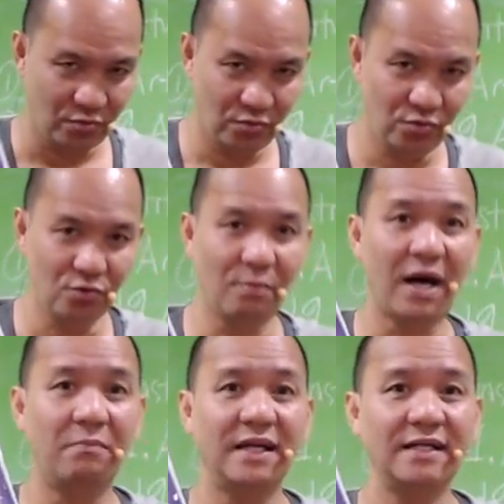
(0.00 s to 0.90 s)

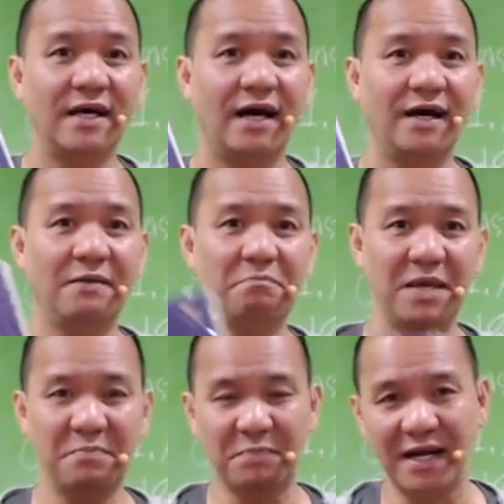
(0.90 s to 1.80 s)
yumaman ka,
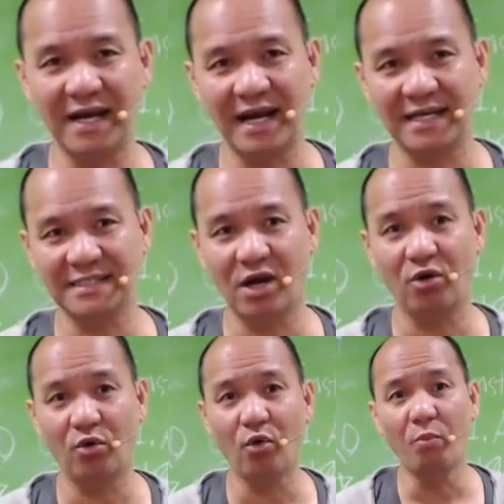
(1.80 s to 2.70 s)
may pag-asang
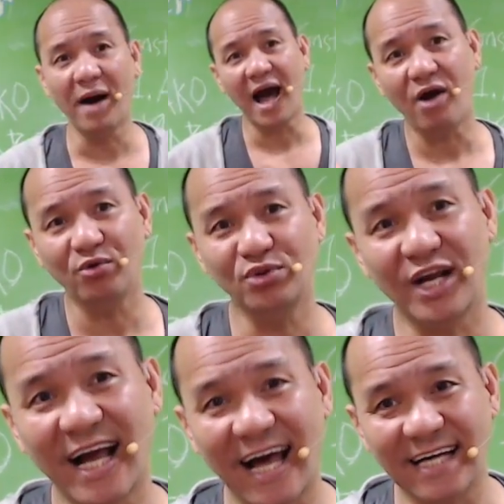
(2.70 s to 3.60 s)
umahon
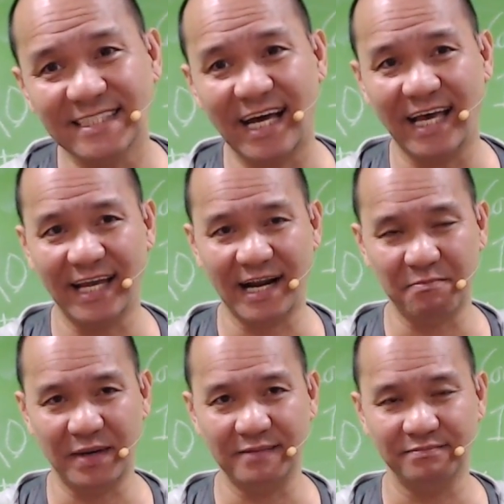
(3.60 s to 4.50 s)
ka sa
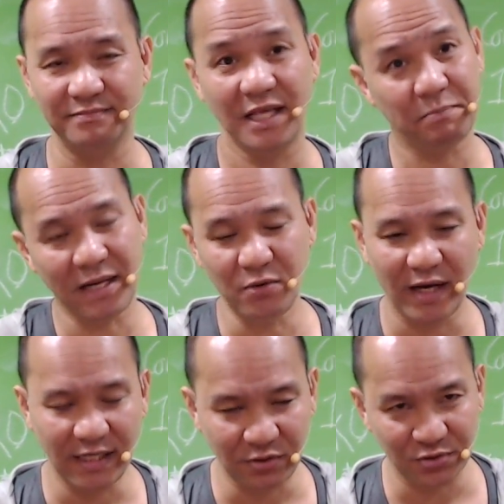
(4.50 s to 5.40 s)
kahirapan.
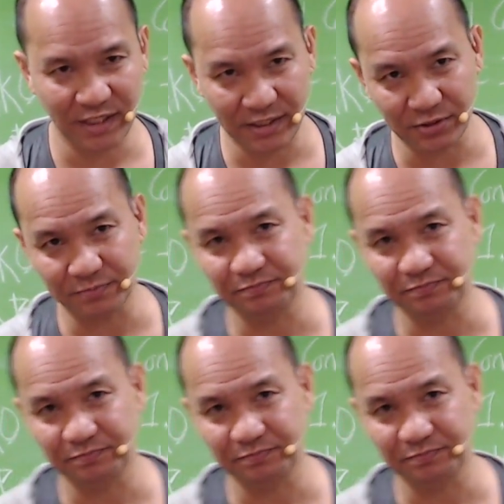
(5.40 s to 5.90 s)
Ipaliwanag ko sa inyo.